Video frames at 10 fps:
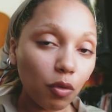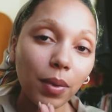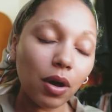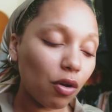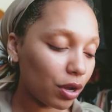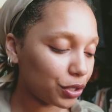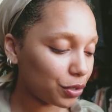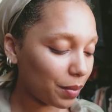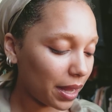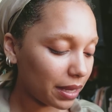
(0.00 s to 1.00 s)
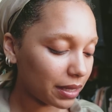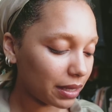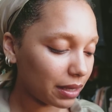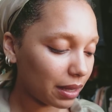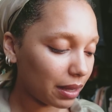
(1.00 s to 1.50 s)
uma cor de
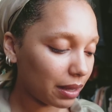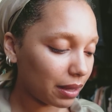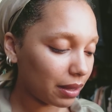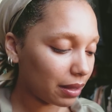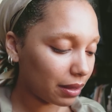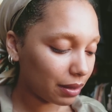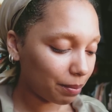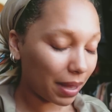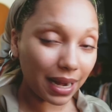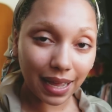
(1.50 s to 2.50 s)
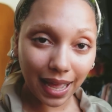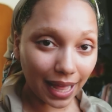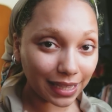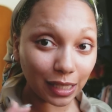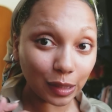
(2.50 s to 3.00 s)
make para cada